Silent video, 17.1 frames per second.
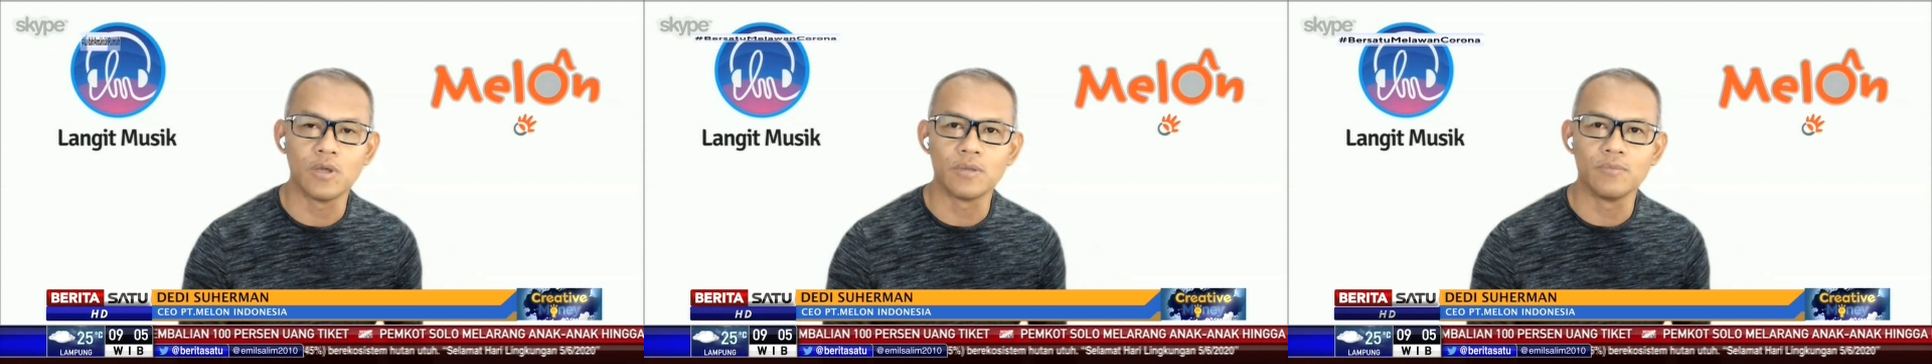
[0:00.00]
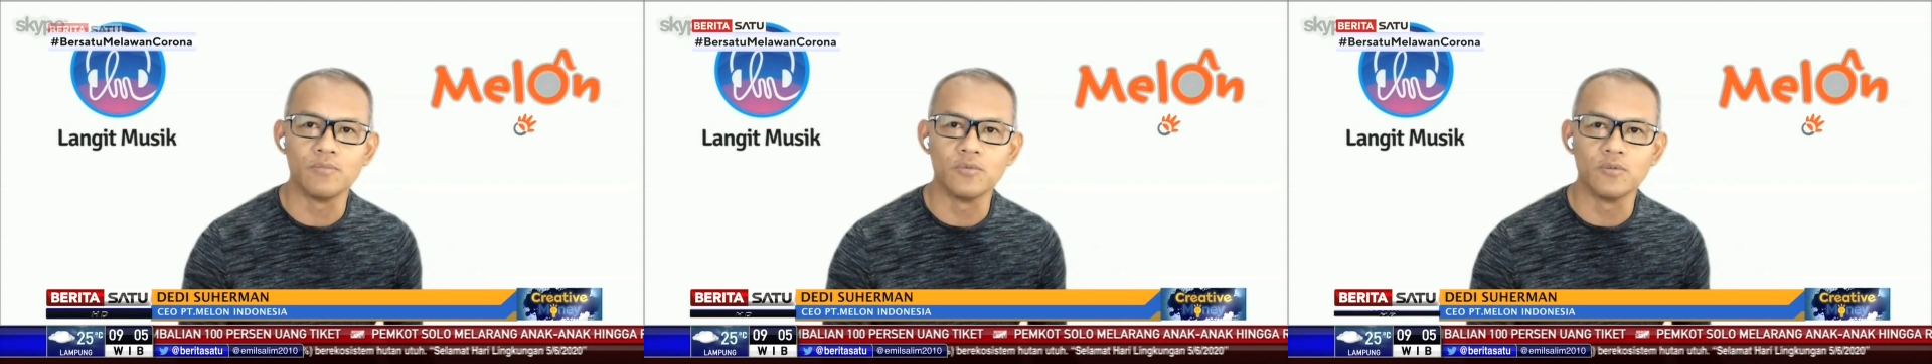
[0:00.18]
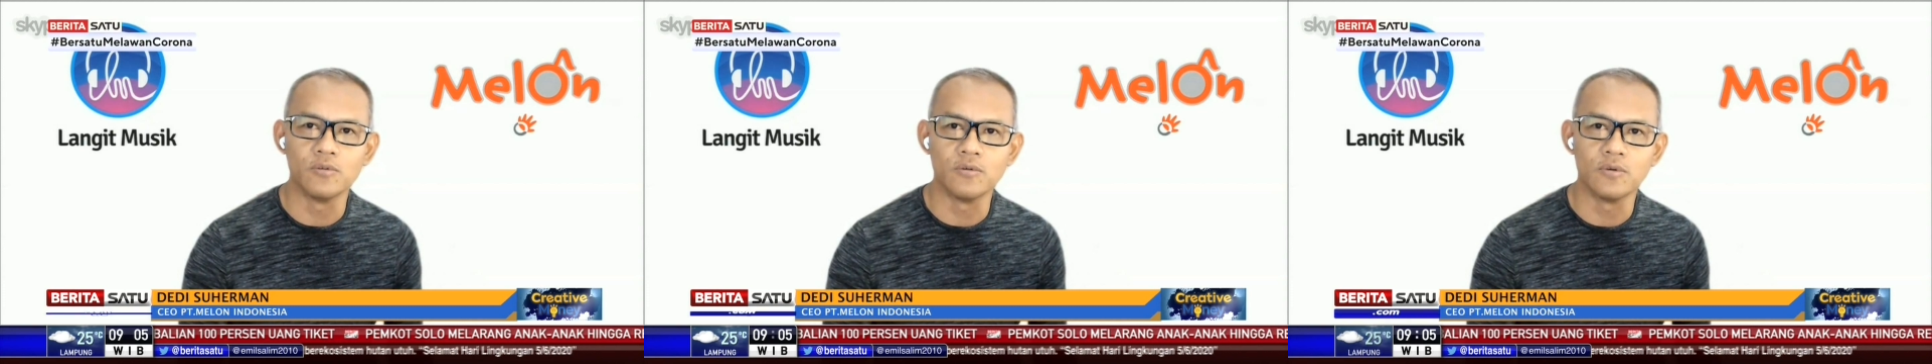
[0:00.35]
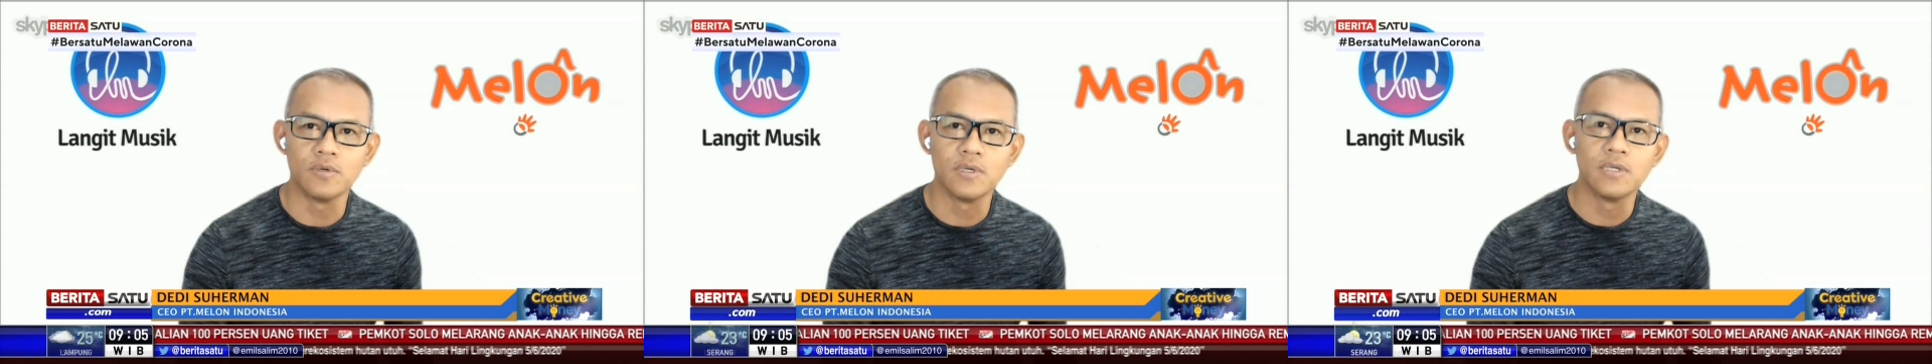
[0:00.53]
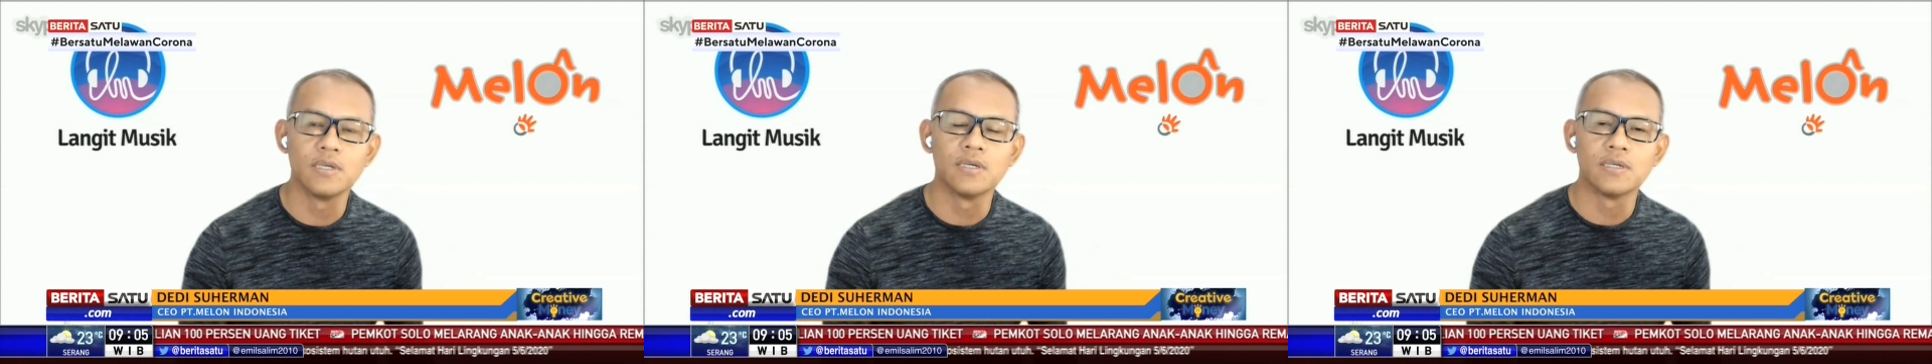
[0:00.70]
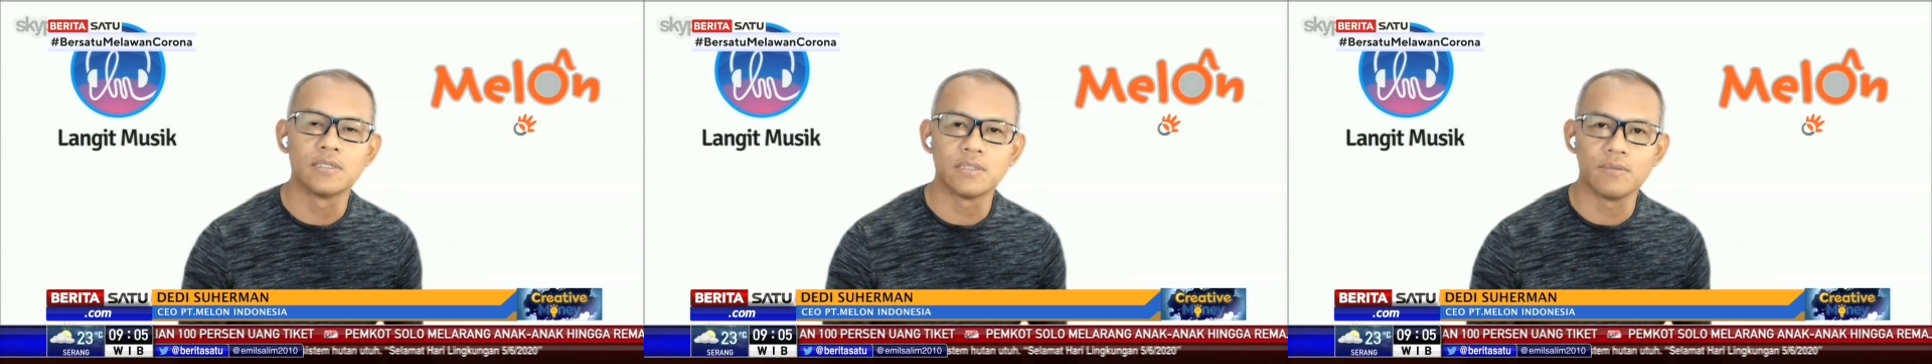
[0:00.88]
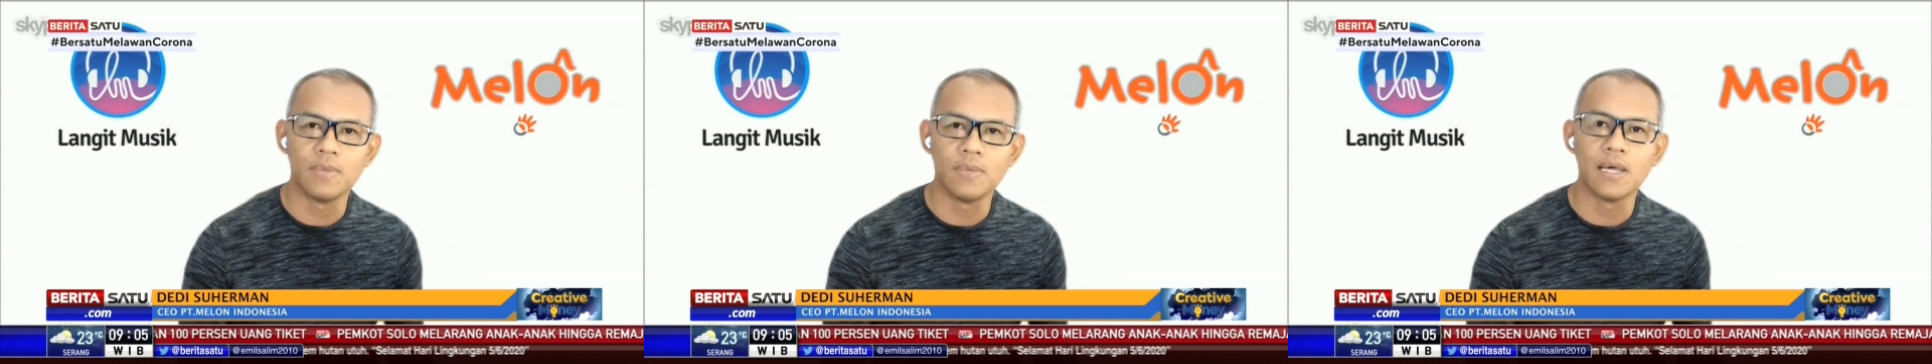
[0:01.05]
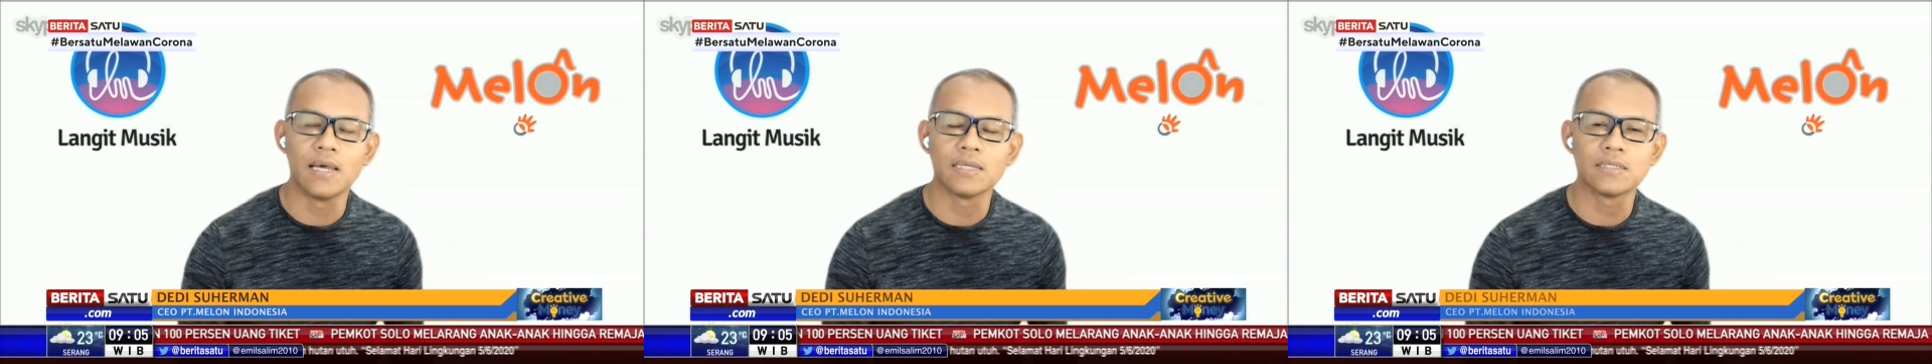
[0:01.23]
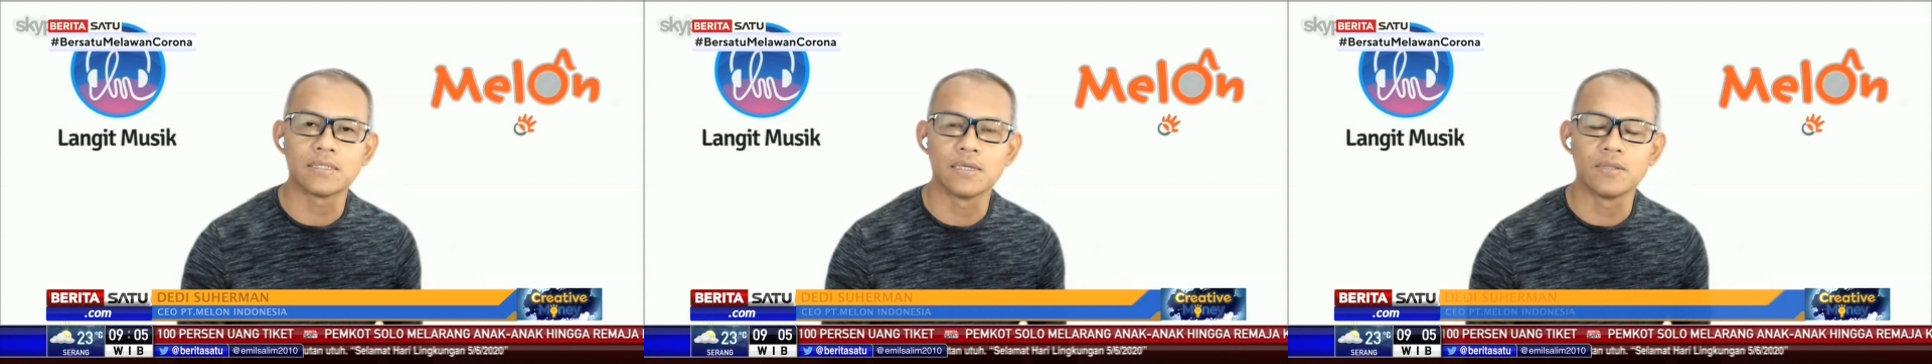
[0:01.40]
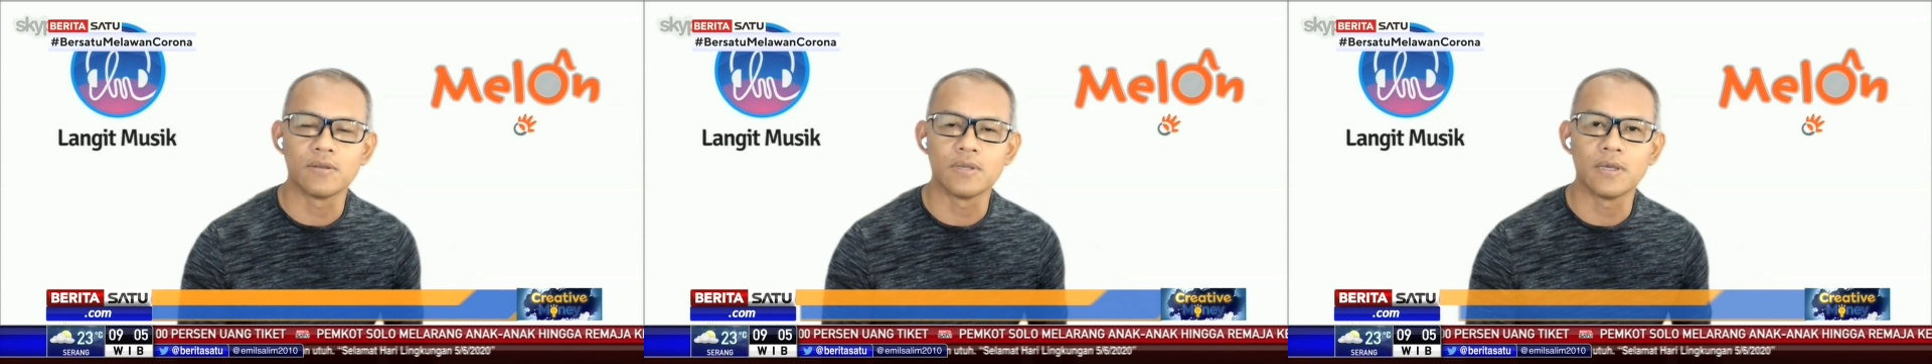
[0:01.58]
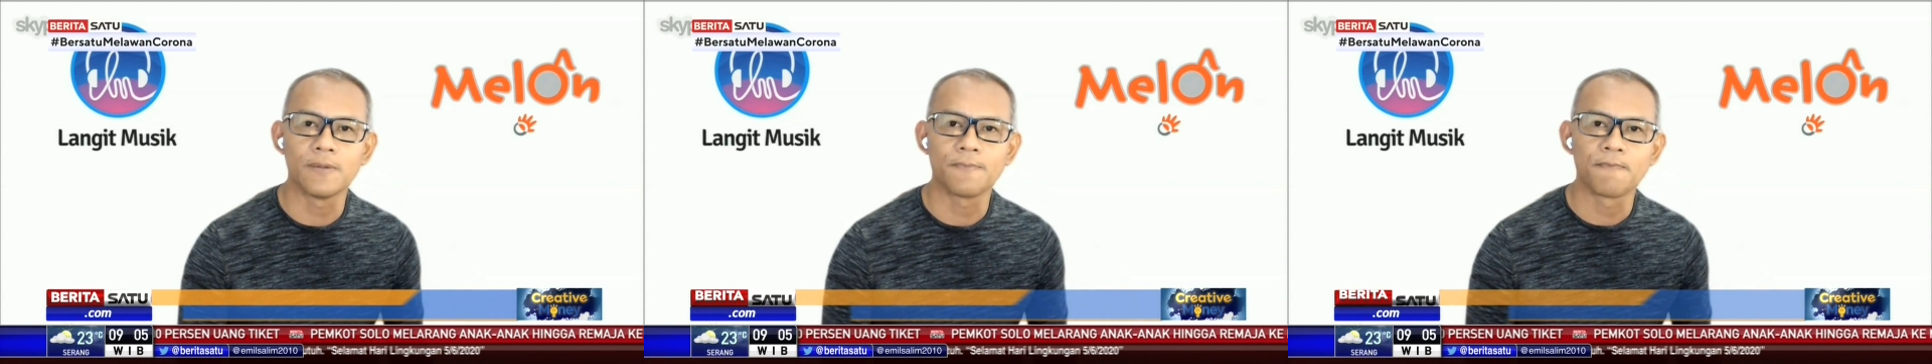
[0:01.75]
2011
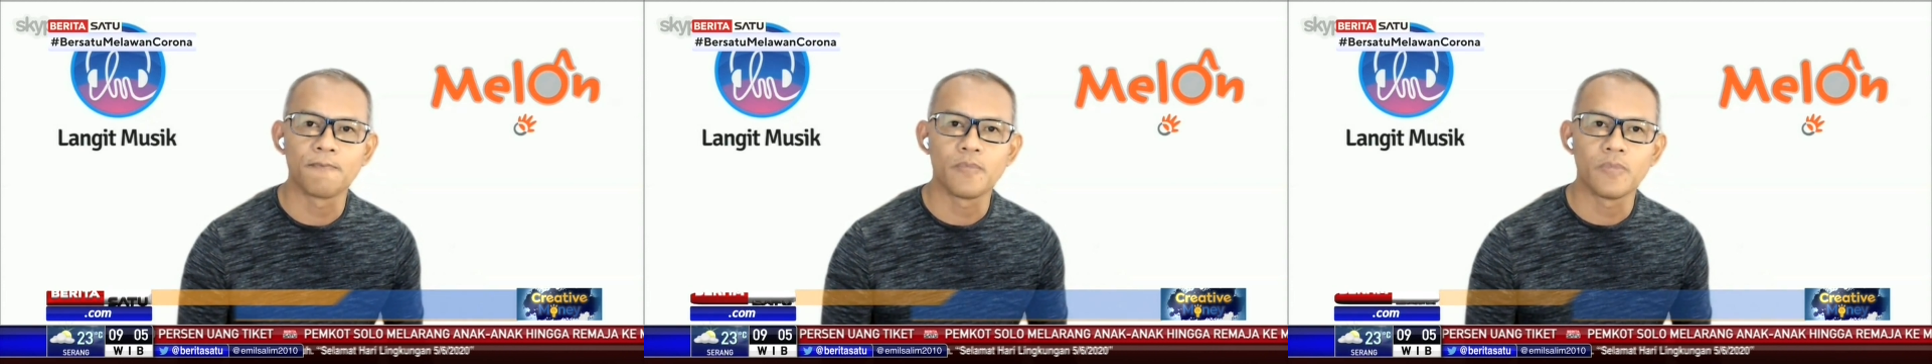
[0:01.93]
gitu ya.